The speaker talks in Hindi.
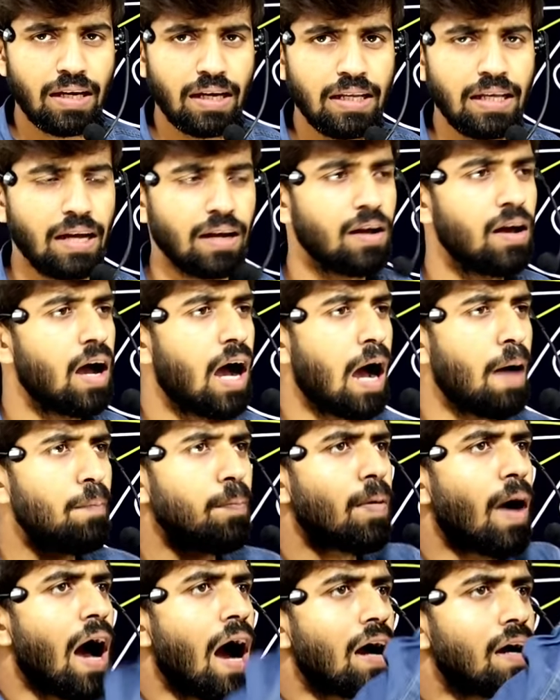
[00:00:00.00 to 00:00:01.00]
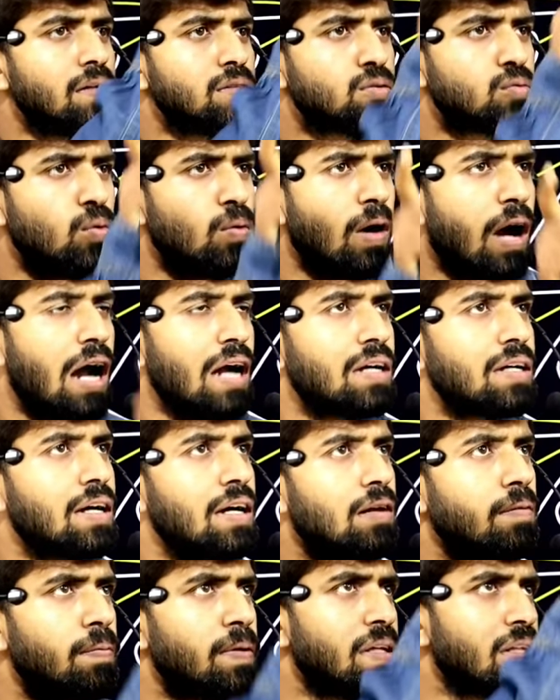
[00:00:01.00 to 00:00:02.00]
क्लियर आप कागज को काट
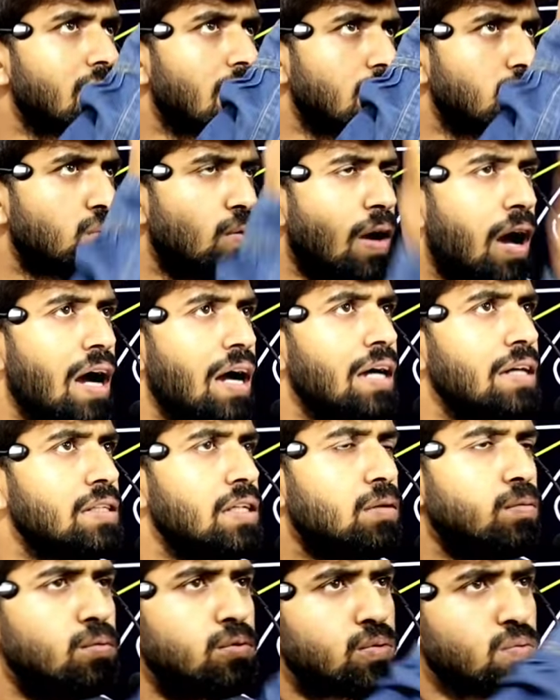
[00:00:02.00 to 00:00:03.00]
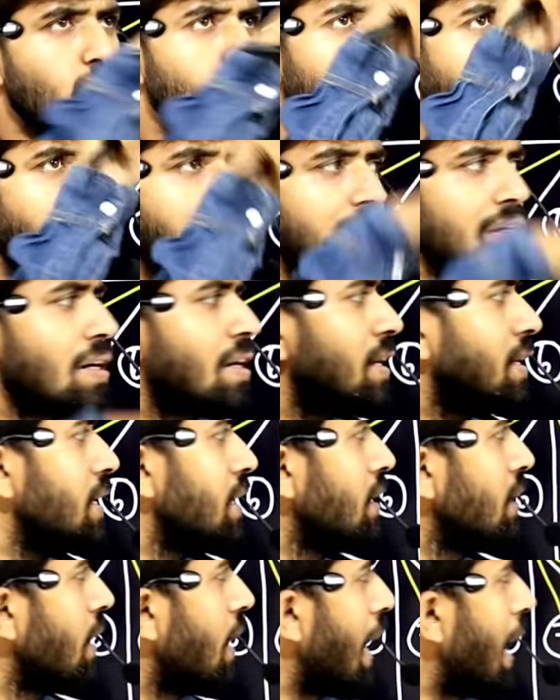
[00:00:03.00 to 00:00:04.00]
कर वृत्त का जो कागज है उसको काट
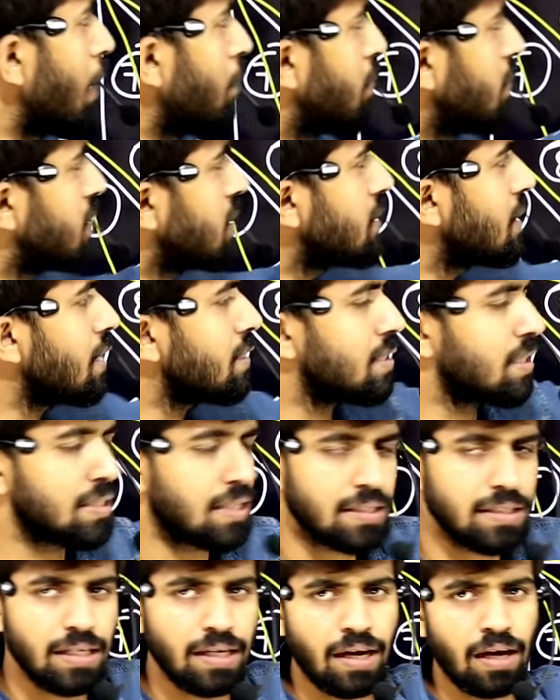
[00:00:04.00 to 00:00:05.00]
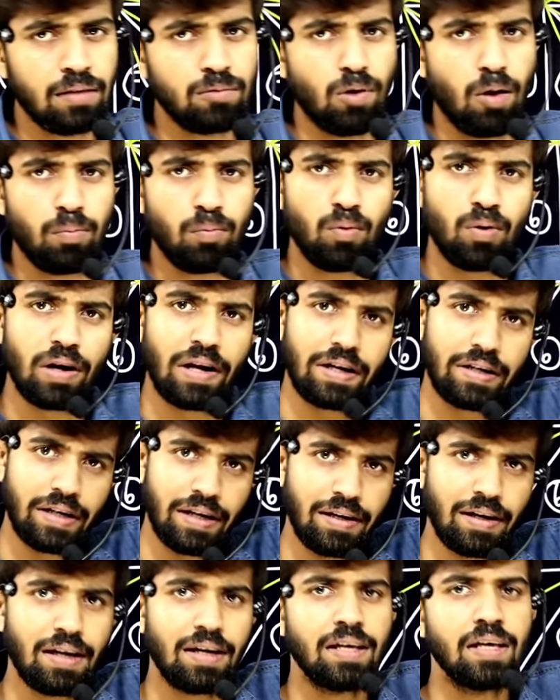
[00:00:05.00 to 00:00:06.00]
करके आप इसी तरह सजाइएगा तो आपको
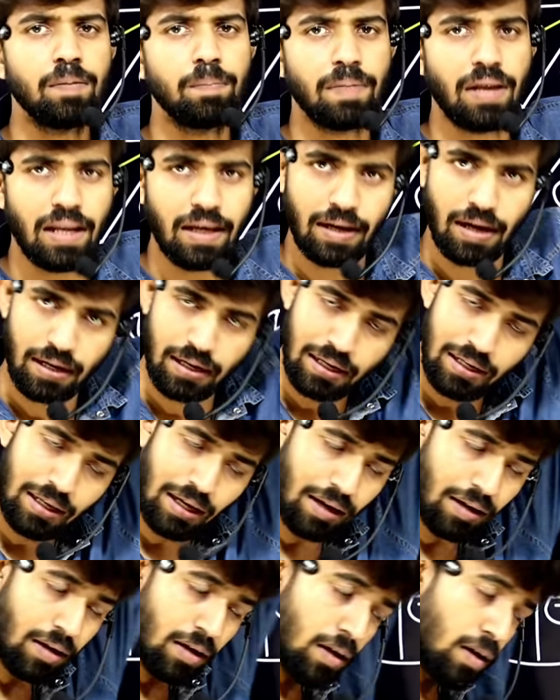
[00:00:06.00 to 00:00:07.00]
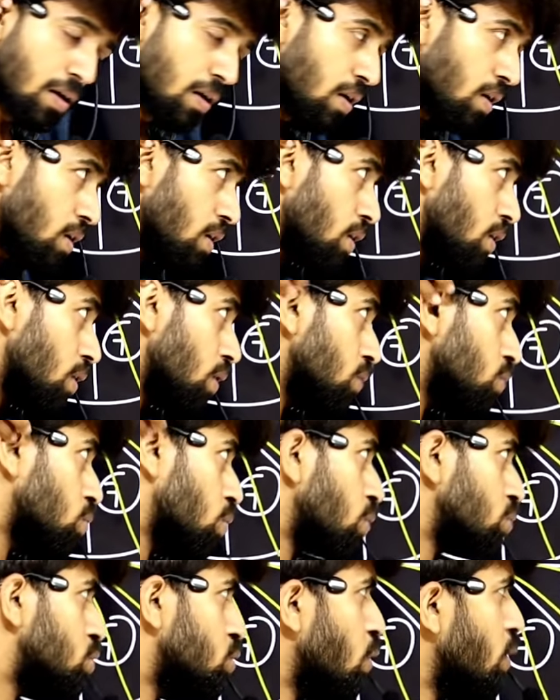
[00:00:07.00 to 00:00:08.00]
रेक्टेंगल ही मिलेगा क्लियर
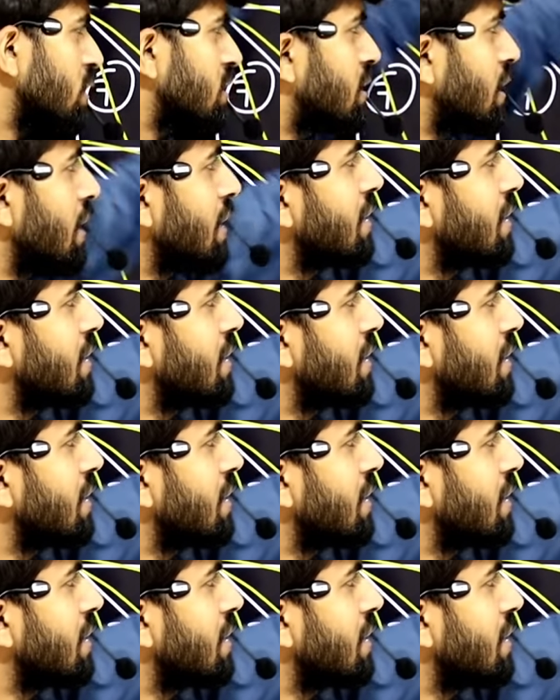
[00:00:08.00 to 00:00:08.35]
तो जो इस